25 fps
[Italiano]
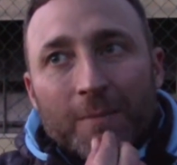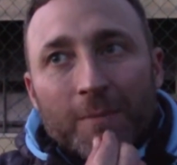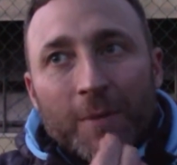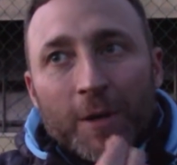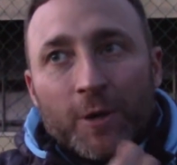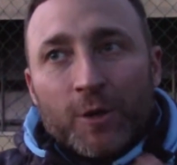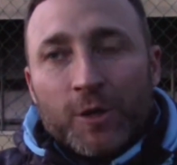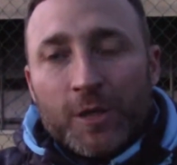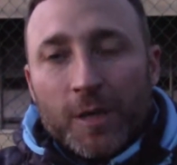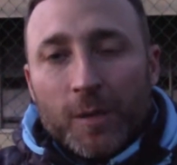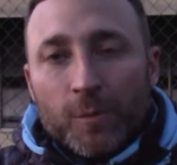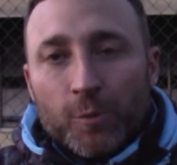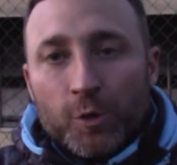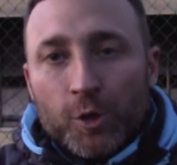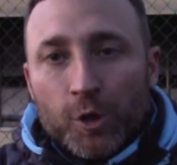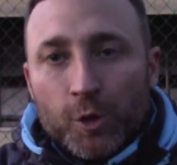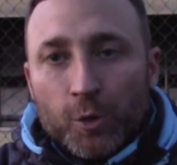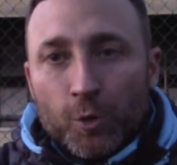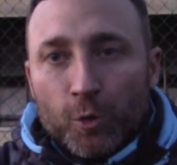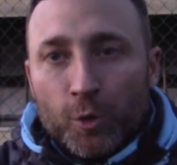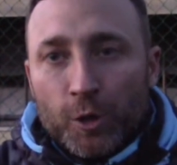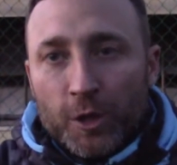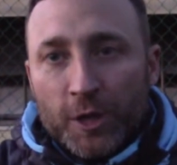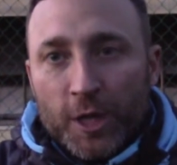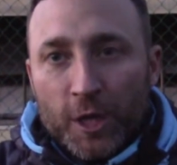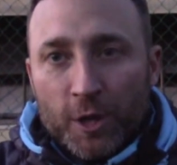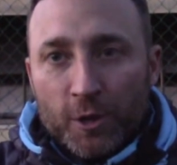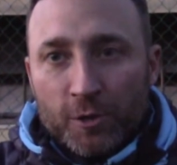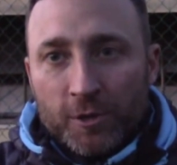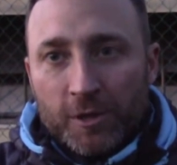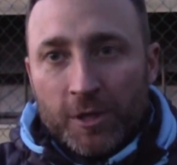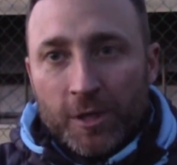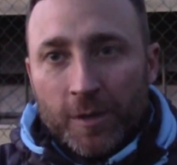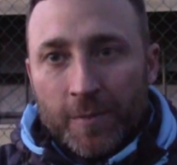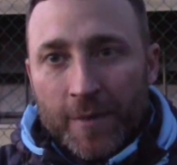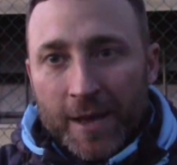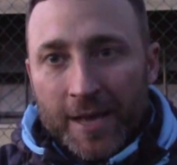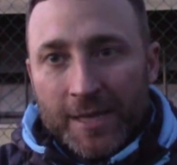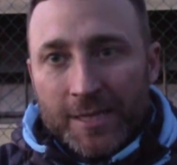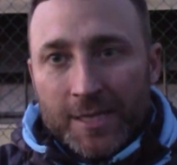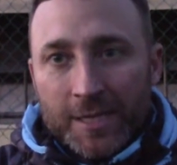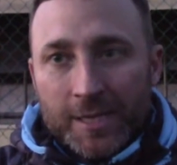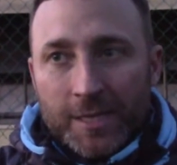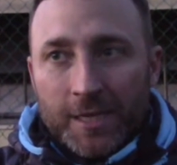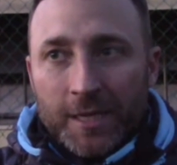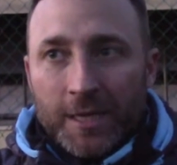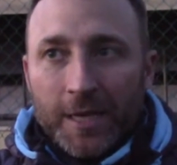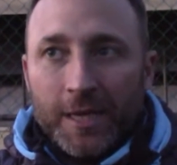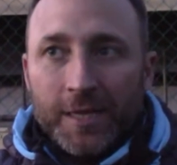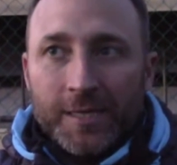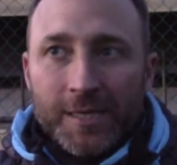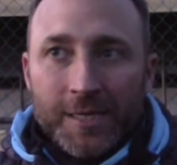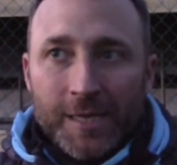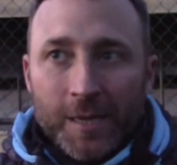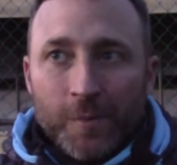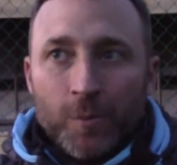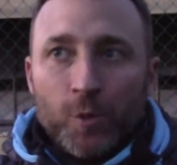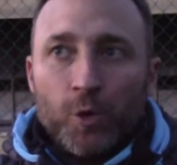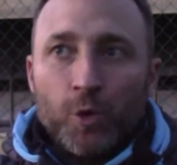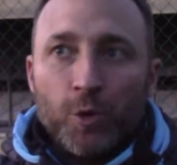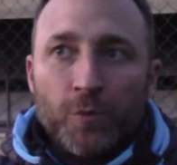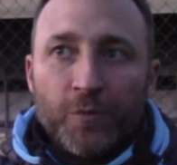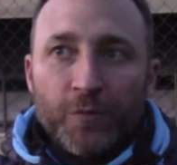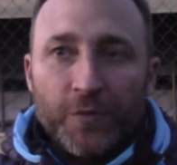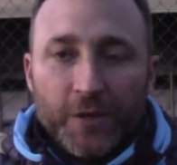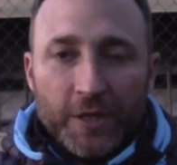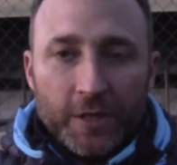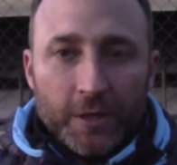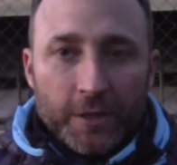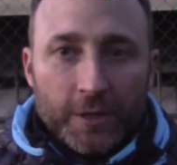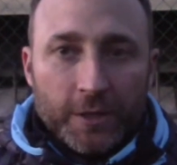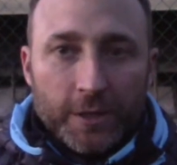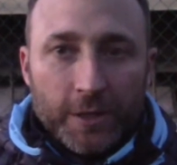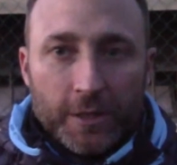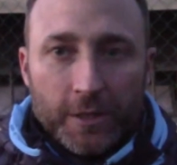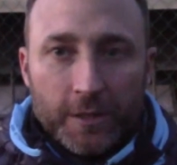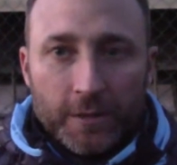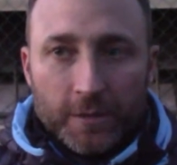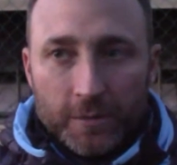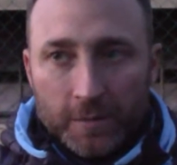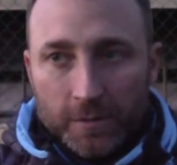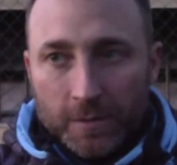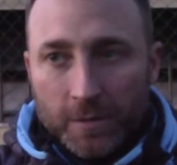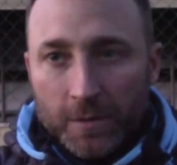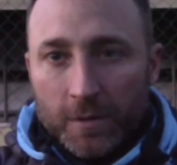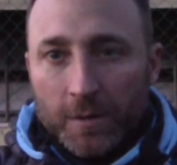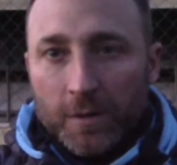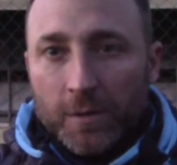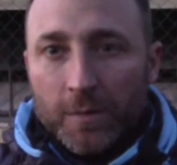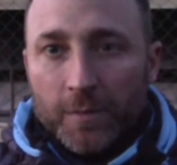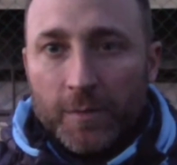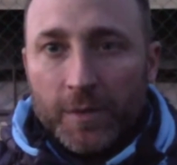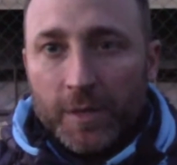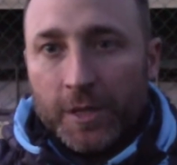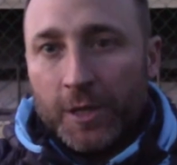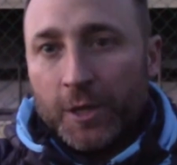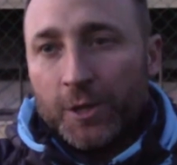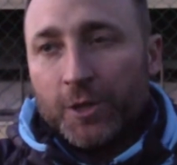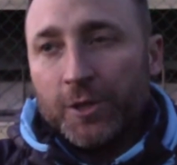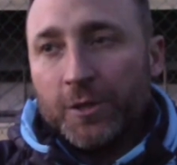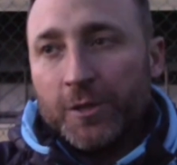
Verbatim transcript: Ma noi siamo sicuri dei nostri mezzi e siamo convinti perché